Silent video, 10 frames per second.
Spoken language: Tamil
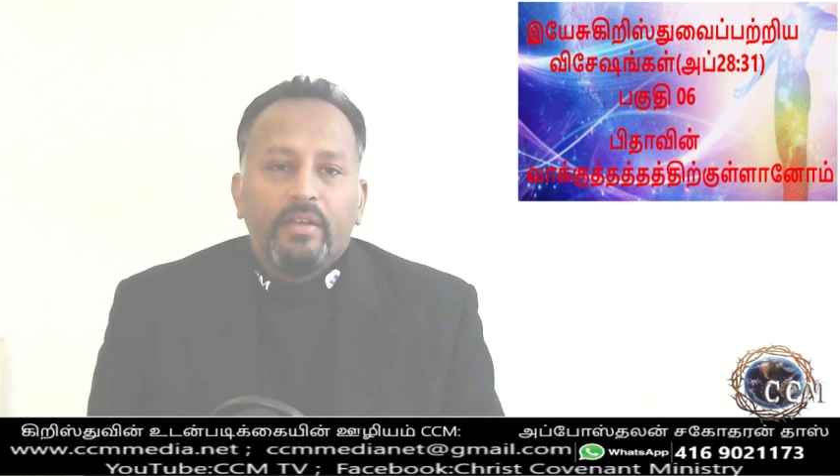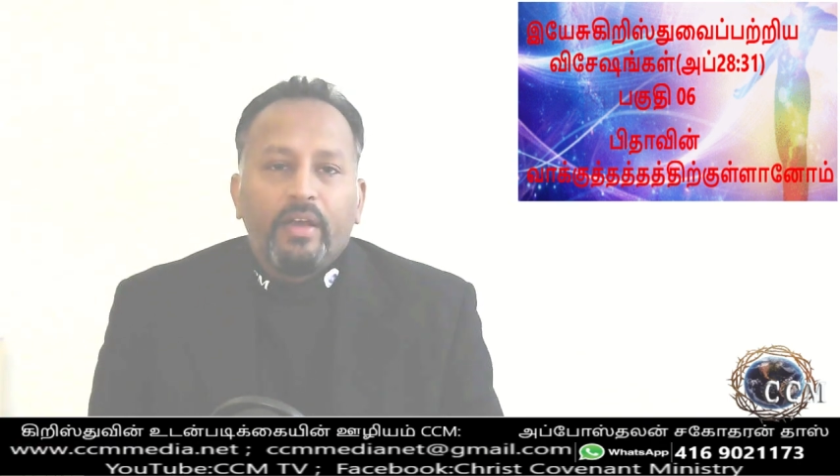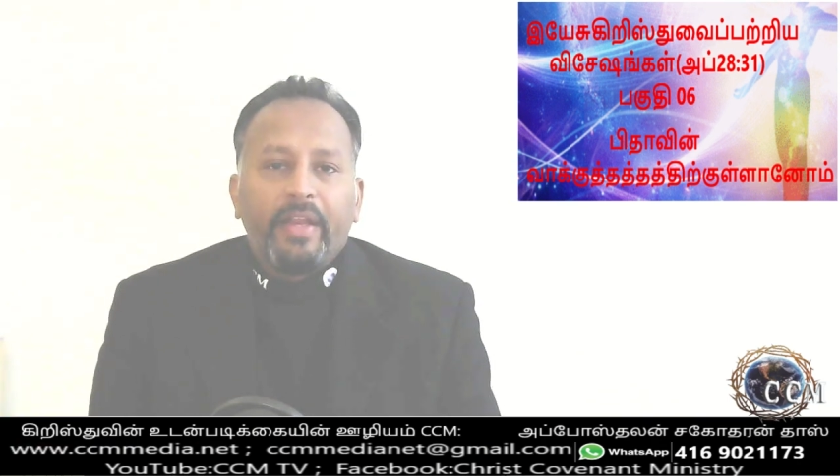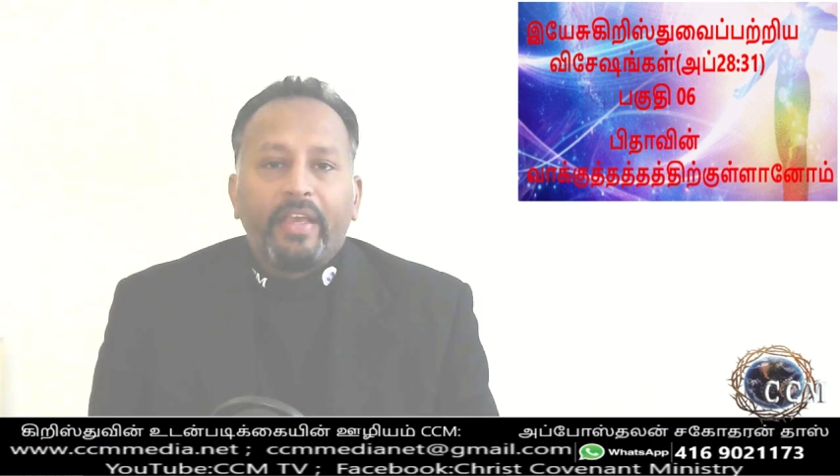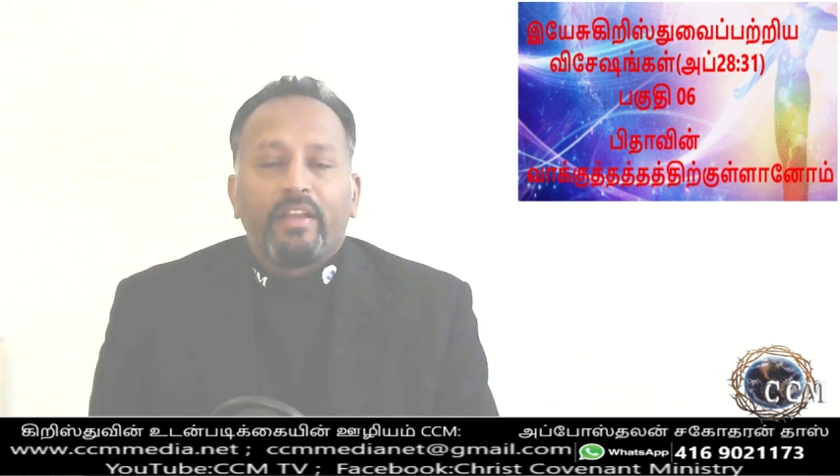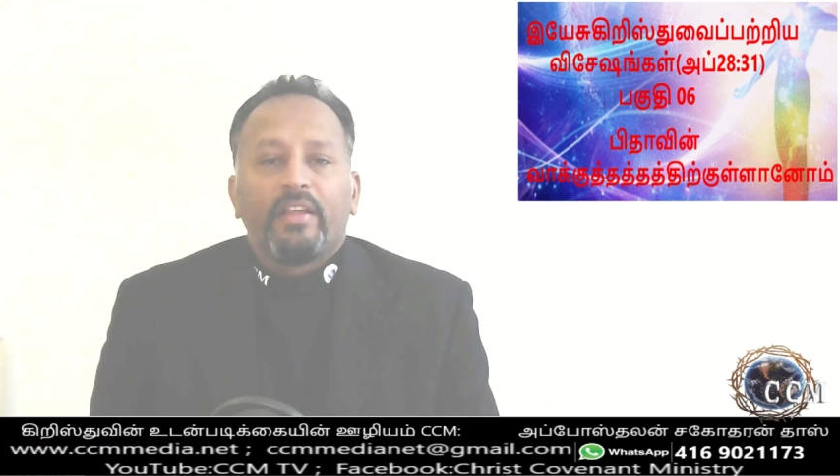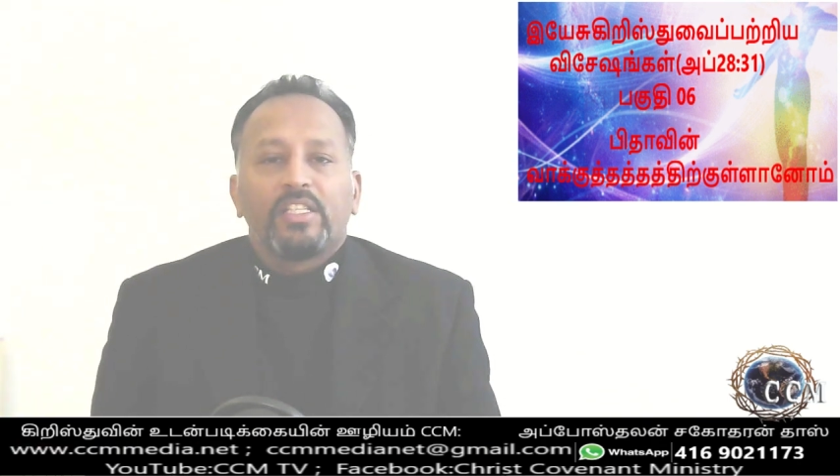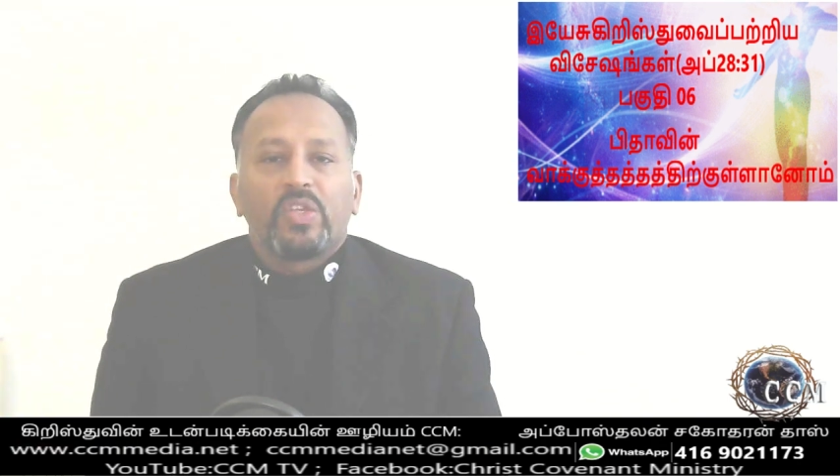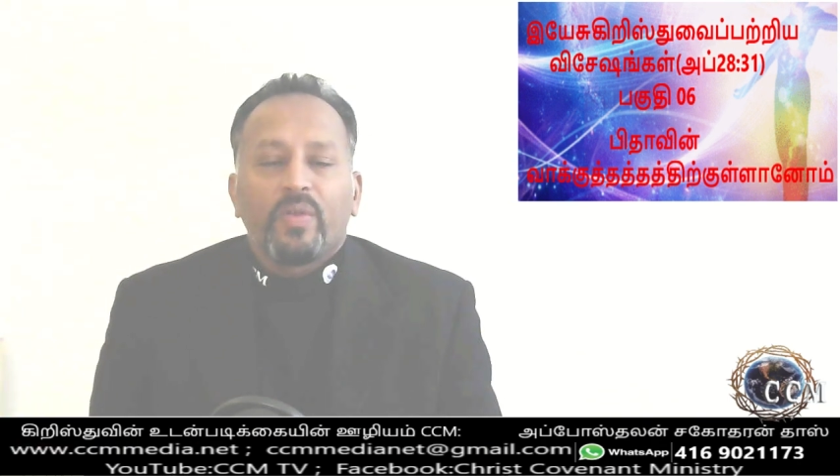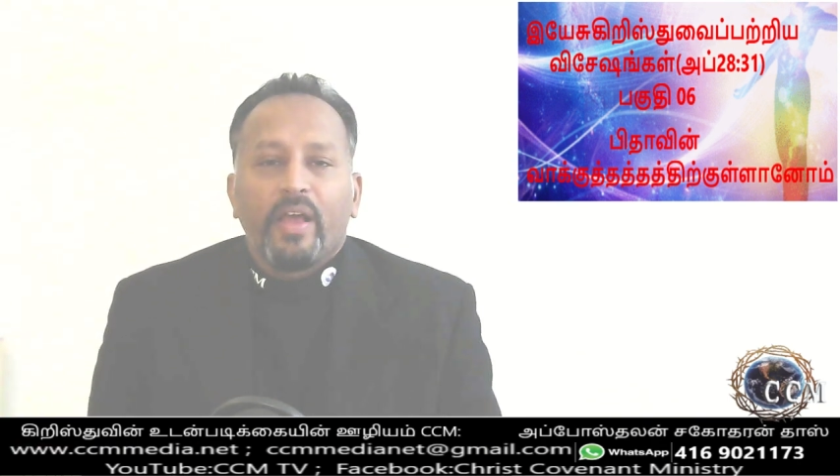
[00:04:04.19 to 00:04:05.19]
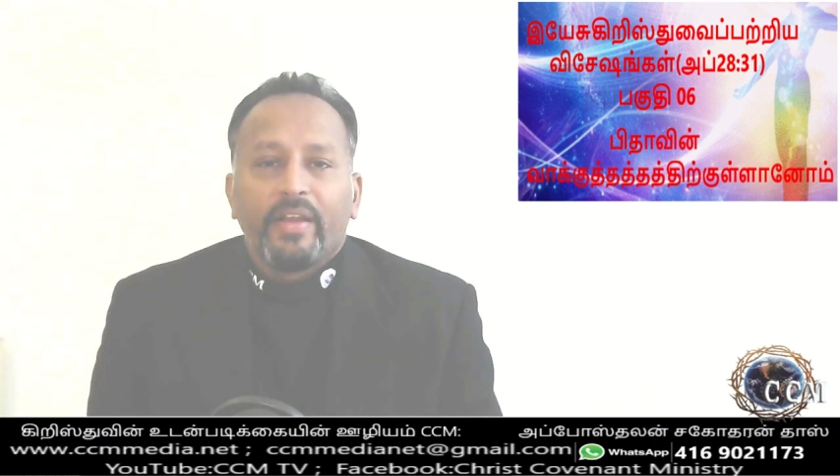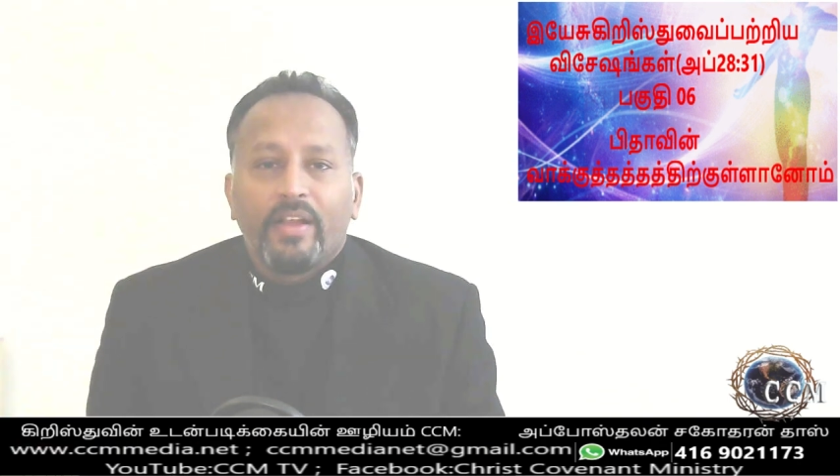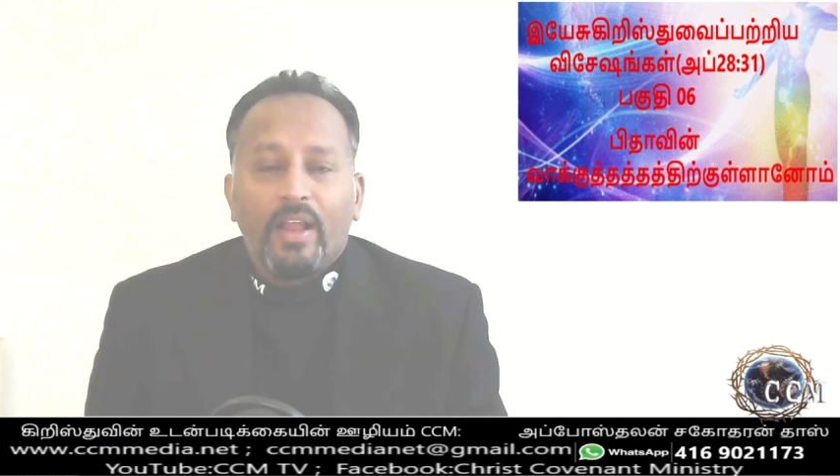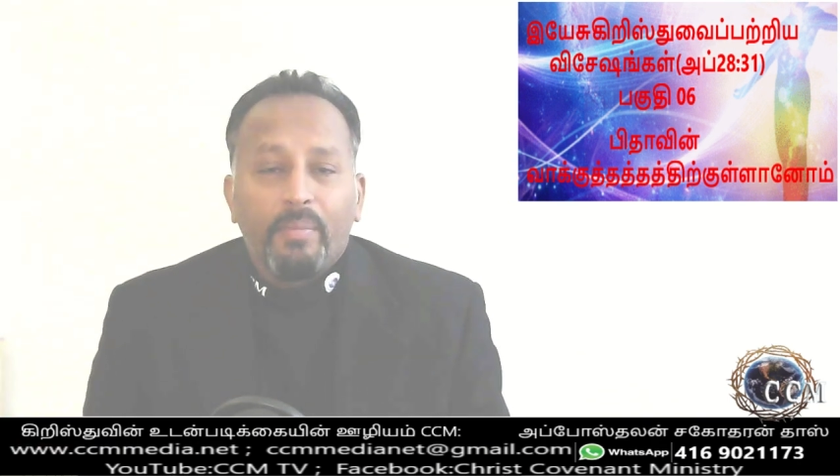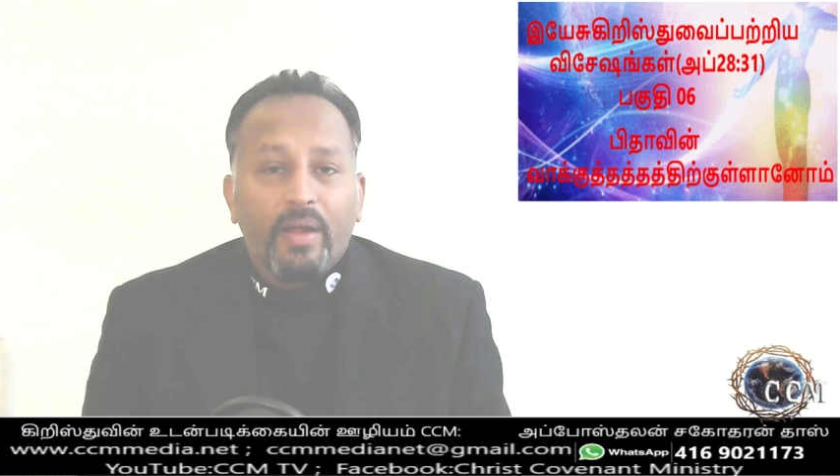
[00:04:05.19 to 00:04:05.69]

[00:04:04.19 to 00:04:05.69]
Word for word: அநேகர் கிறிஸ்தவர்களாக இருக்கலாம்